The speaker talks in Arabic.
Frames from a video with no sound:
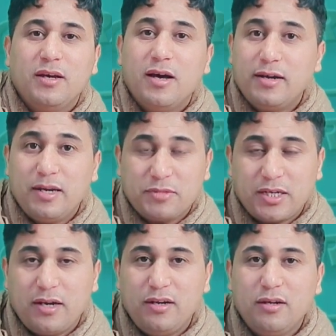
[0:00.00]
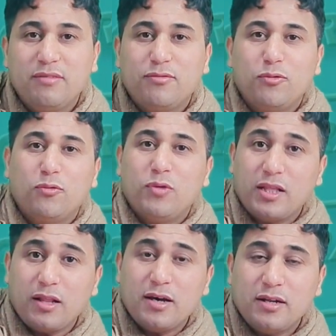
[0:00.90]
انا متخلف
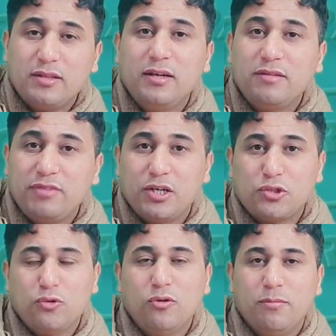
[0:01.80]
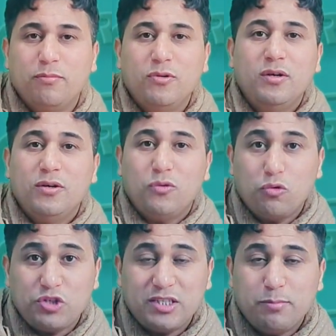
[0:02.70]
وهاد القناه ديالي فيها الشؤم
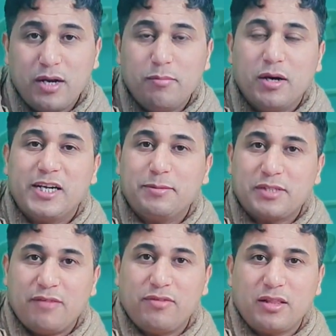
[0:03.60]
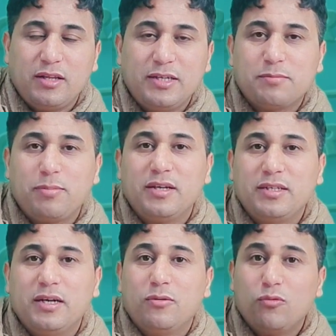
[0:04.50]
وجيت من المغرب سافرت
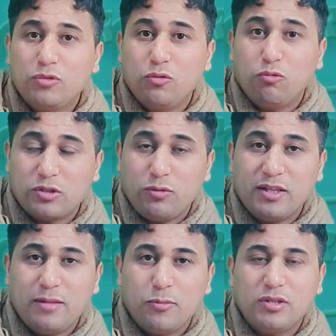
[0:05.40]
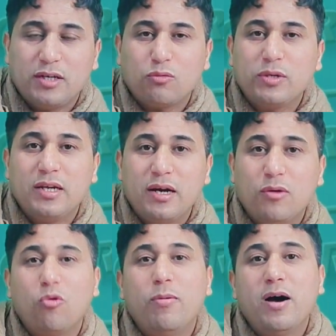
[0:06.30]
لاسبانيا ودوزت واحد المده طويله
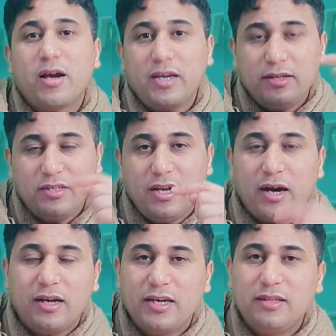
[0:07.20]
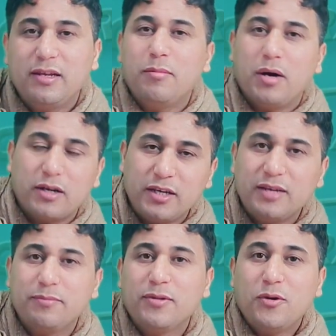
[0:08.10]
وباقي عندي العقليه ديال
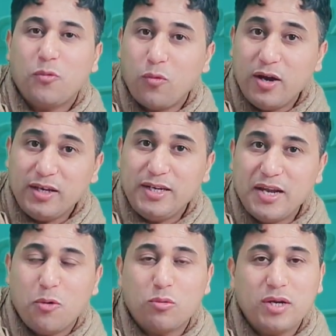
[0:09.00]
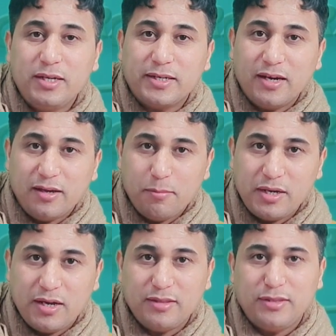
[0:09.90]
المغرب والى هنالك من
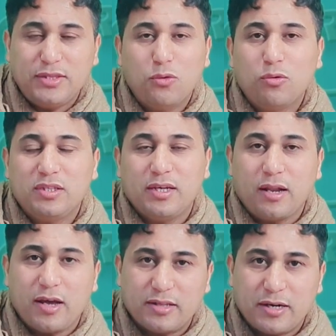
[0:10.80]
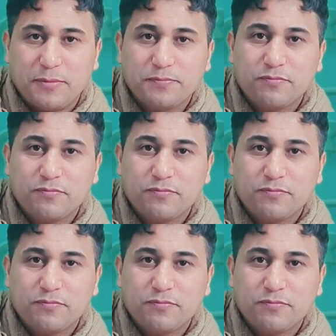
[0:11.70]
هذا النوع ديال الهضره